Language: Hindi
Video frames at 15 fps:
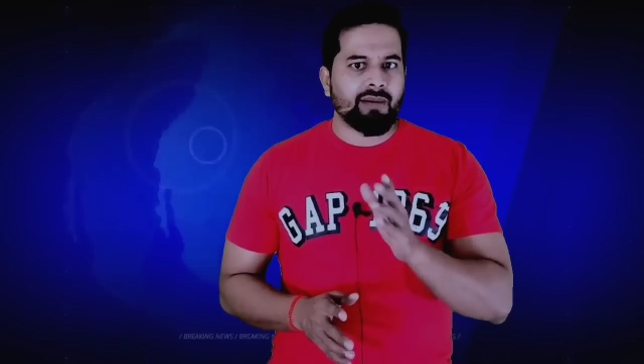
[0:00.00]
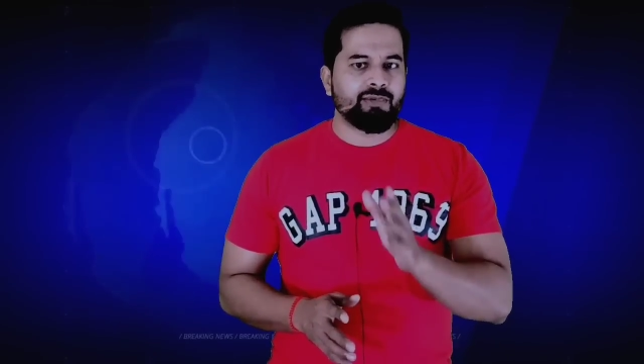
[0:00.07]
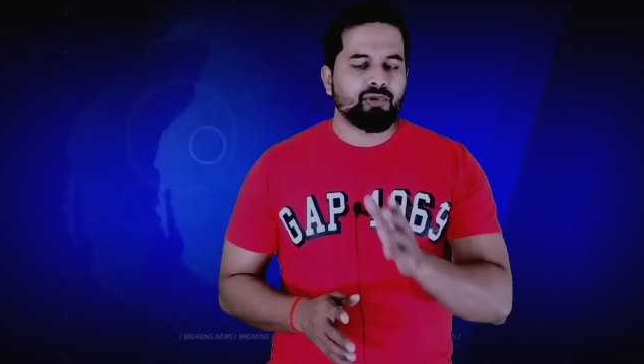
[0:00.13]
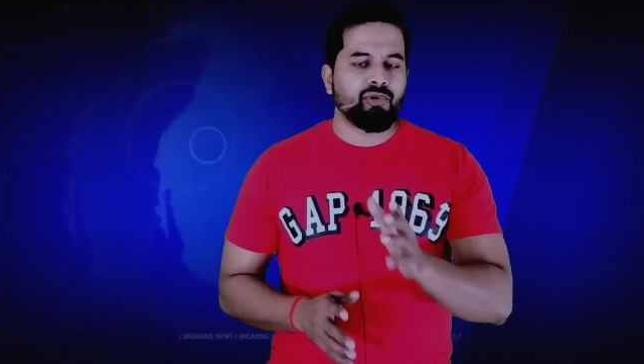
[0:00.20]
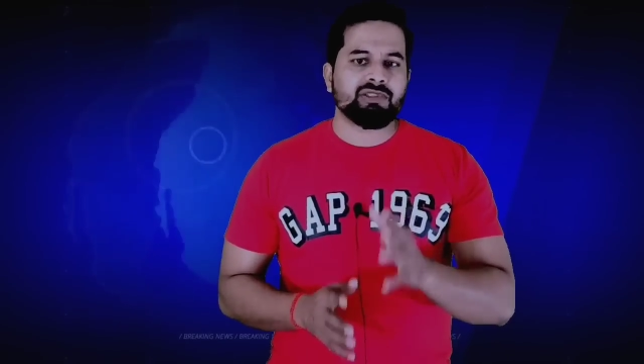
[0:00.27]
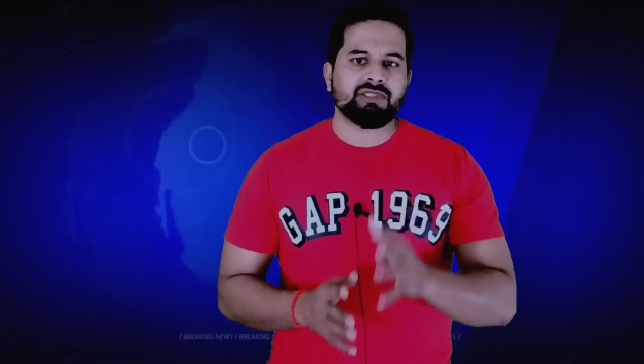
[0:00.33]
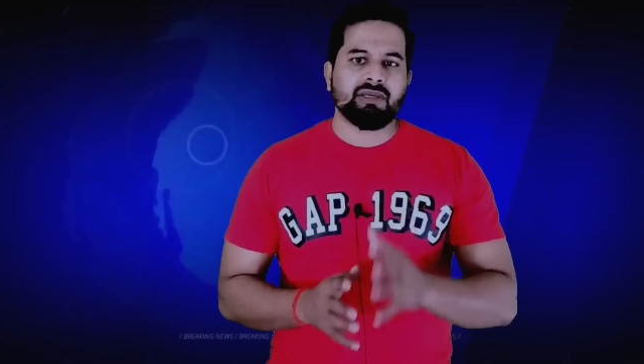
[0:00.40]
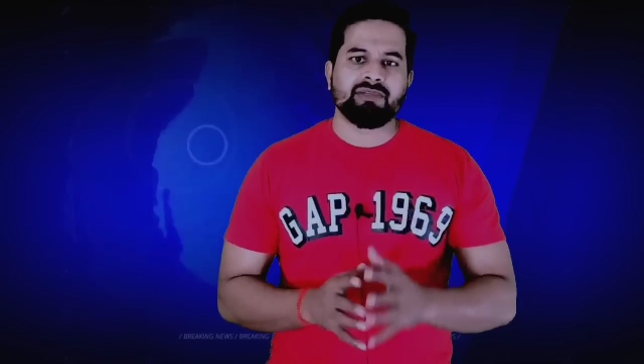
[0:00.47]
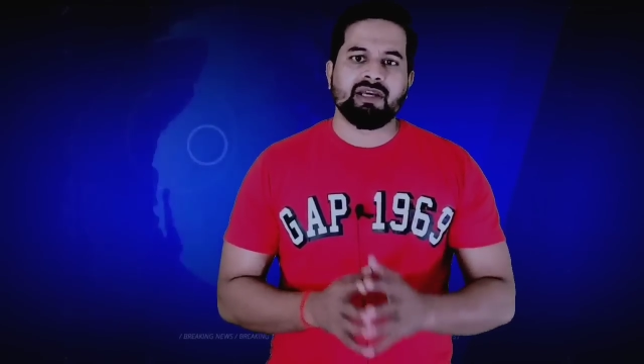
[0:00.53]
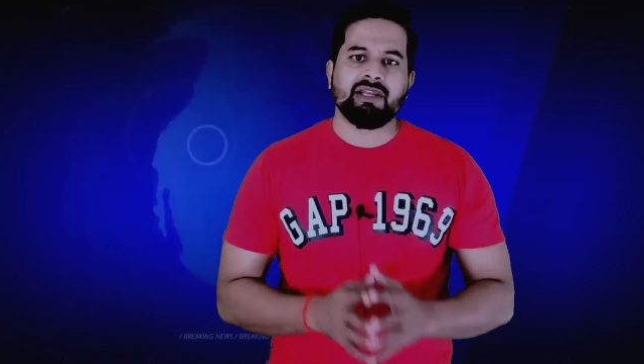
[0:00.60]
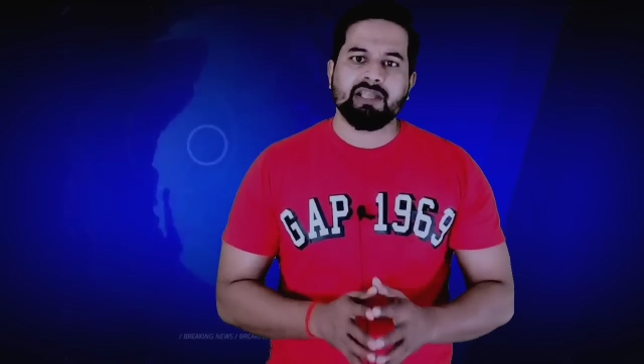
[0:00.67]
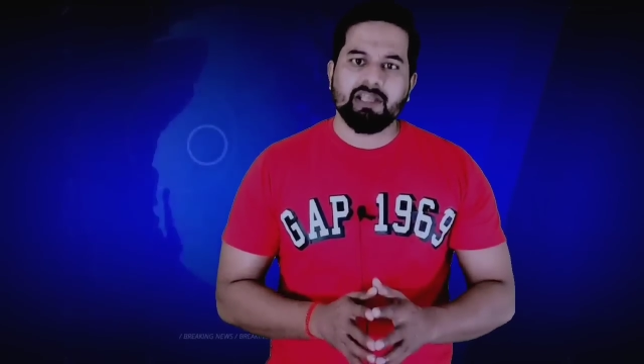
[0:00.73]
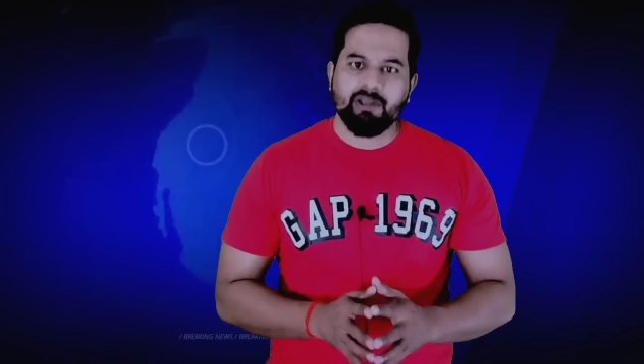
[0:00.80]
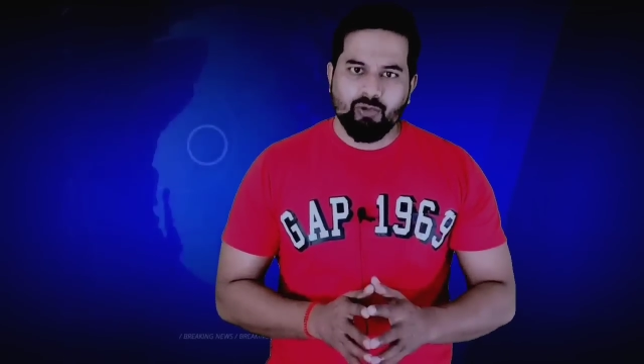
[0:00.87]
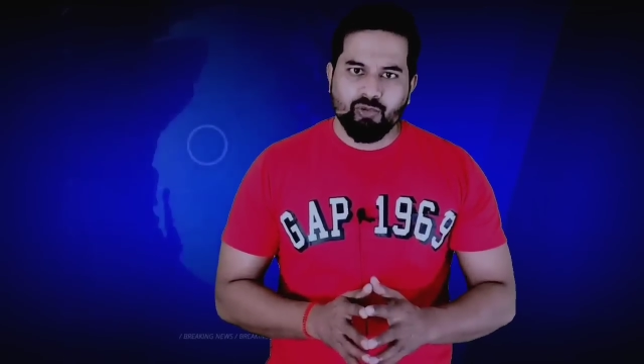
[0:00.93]
अब्दू को
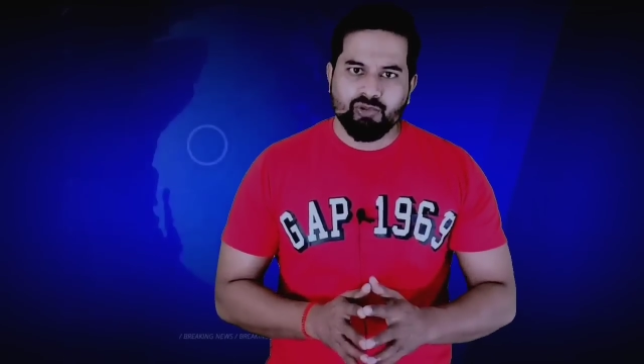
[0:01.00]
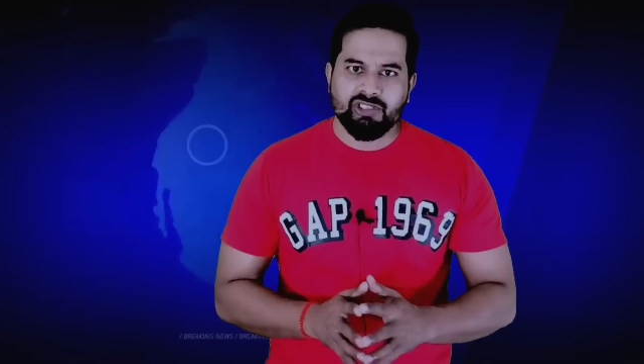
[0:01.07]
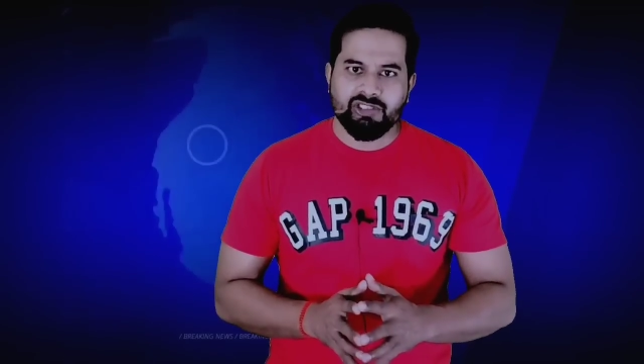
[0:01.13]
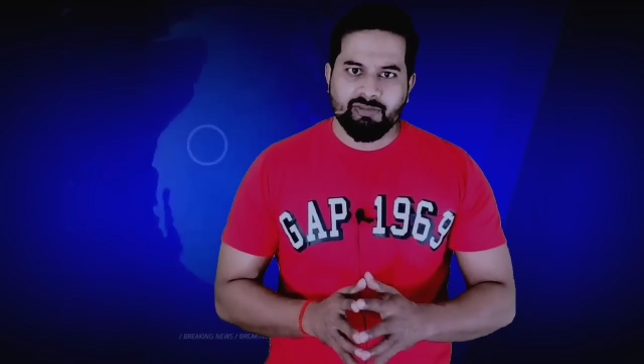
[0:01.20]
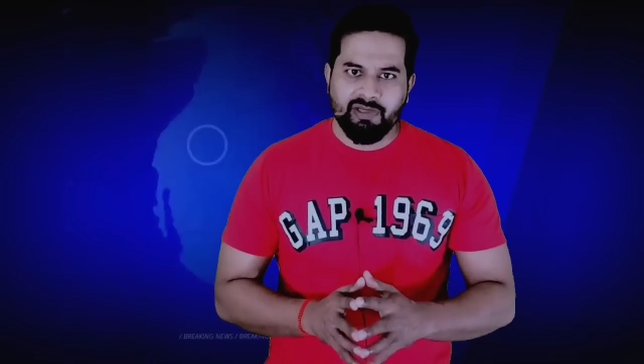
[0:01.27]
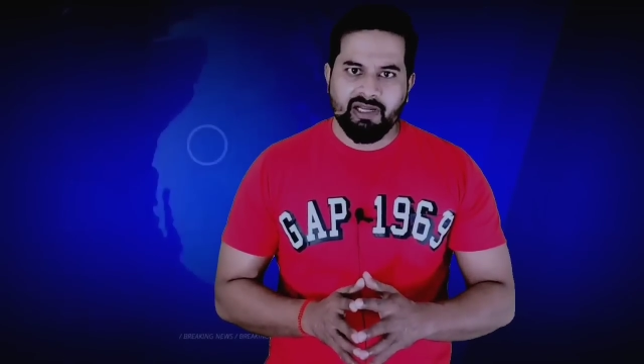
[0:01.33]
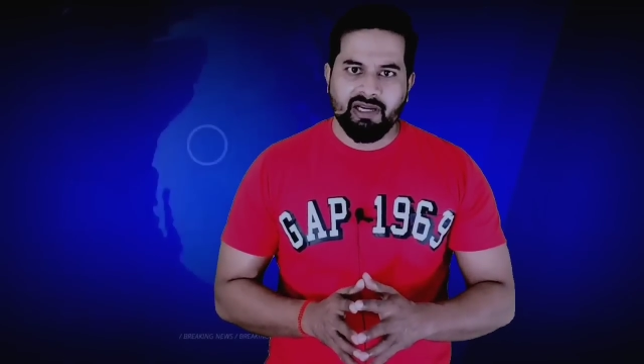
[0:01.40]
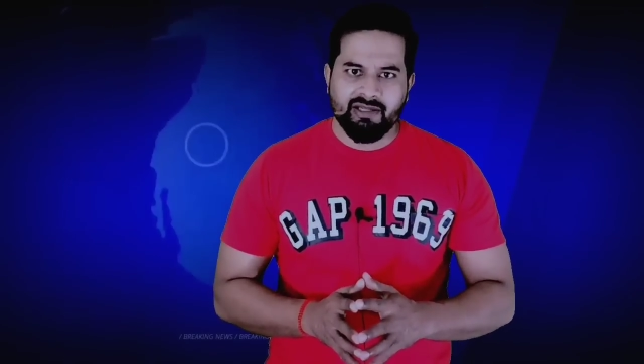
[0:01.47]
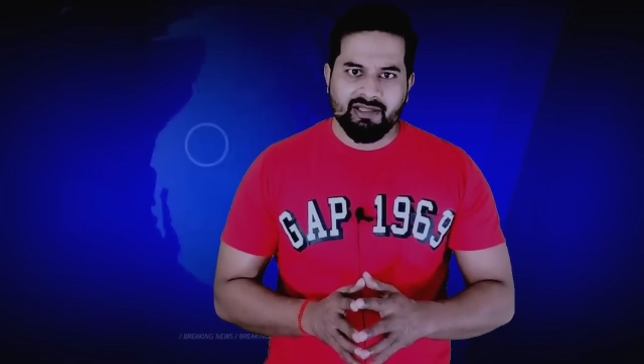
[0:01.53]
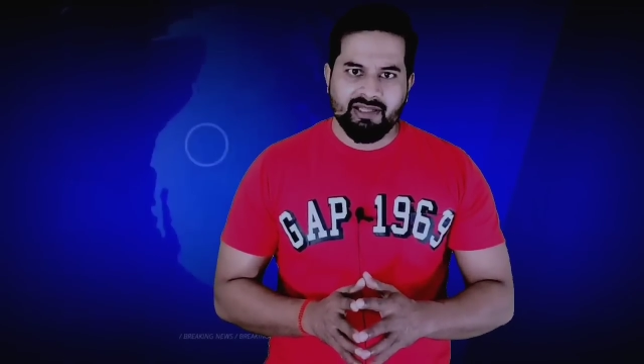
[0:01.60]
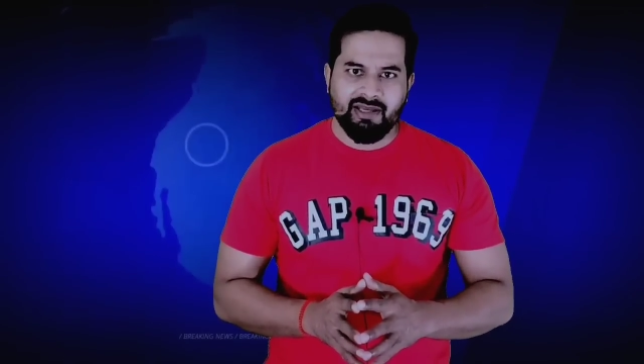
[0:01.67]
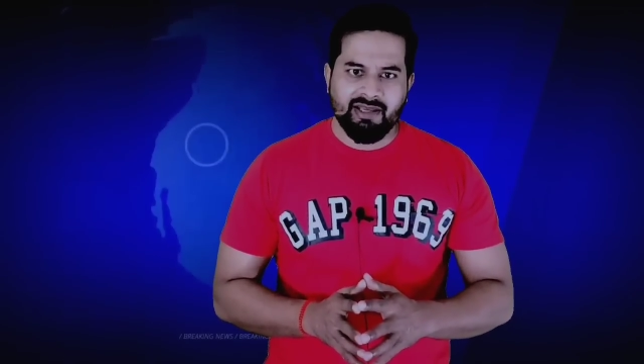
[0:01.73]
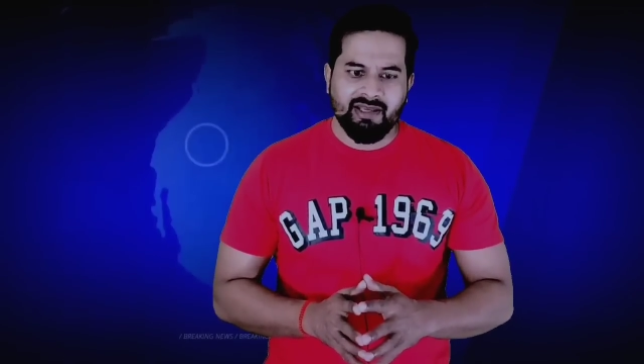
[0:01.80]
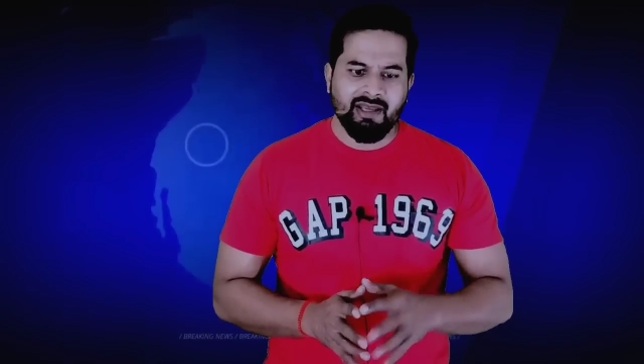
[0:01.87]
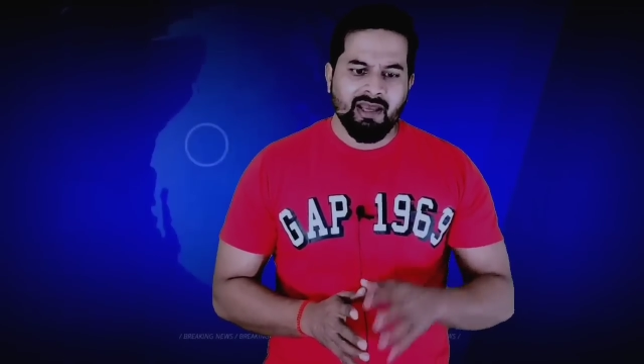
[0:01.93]
समझाने की कोशिश कोशिश भी
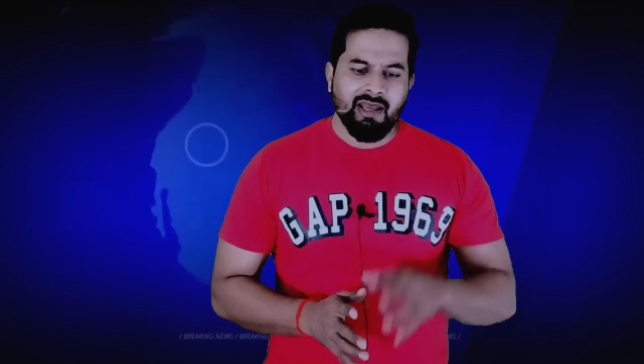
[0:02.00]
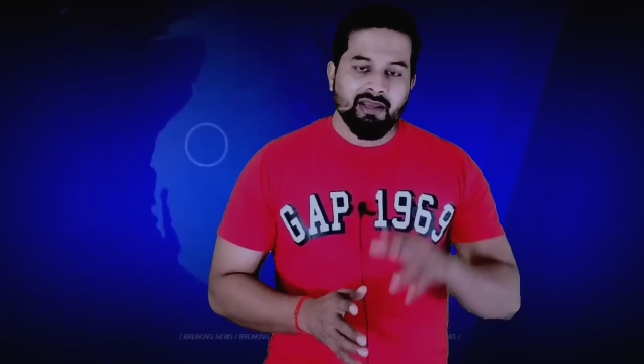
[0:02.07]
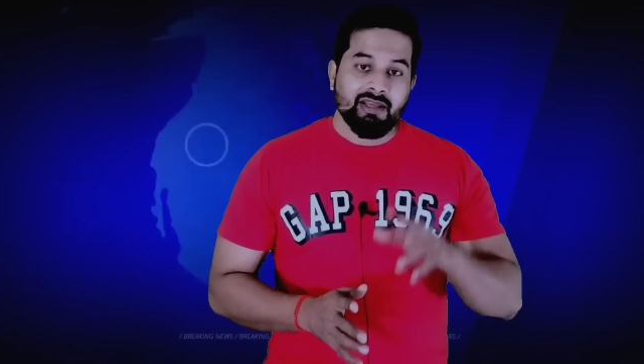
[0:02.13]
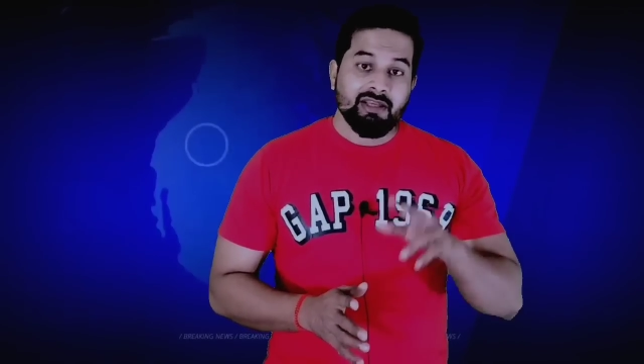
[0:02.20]
करता है